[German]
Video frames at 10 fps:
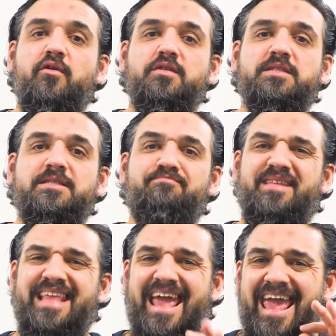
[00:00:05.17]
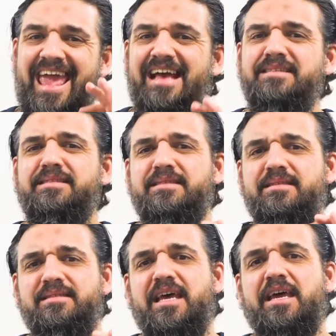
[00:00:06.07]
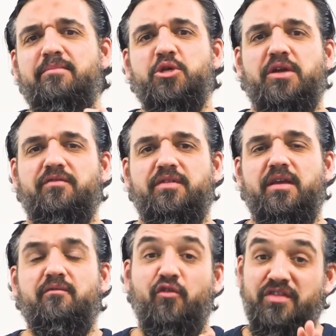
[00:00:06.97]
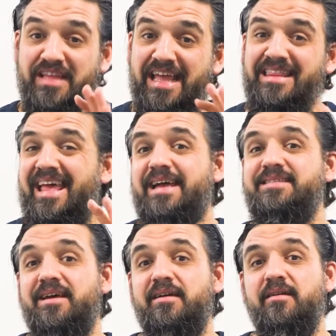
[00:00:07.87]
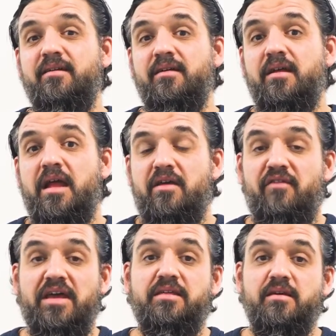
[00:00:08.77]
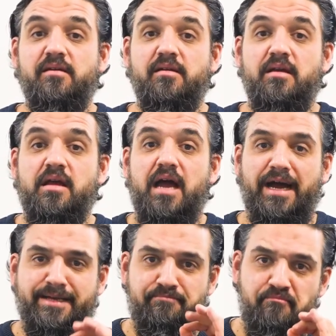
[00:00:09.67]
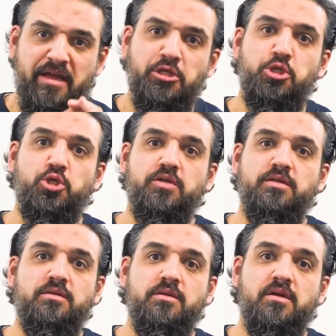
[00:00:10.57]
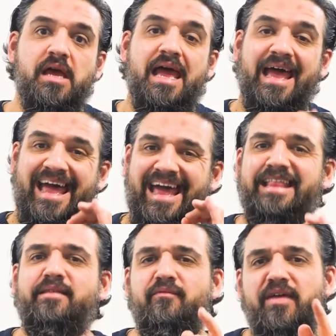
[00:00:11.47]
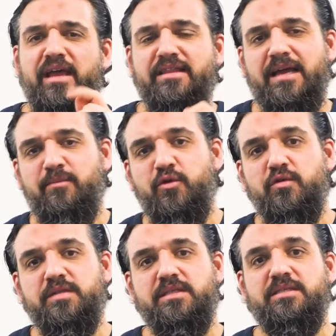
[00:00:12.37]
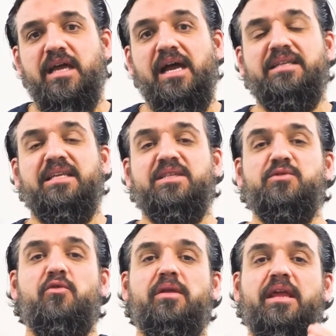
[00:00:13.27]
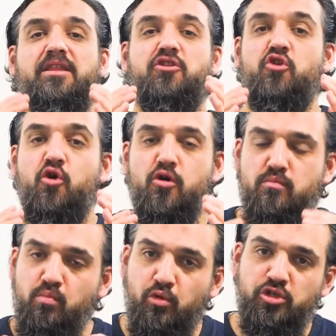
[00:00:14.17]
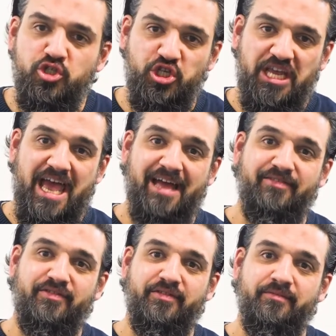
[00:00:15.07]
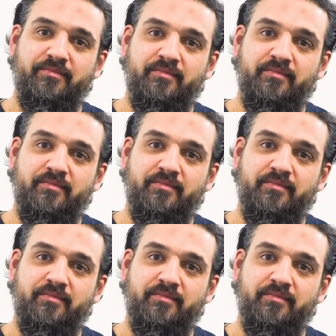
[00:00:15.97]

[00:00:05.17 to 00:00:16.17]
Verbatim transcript: wir uns mit der ersten Sache beschäftigen von den drei Sachen, welche einen Menschen retten werden am jüngsten Tag, den sogenannten Munjiyat.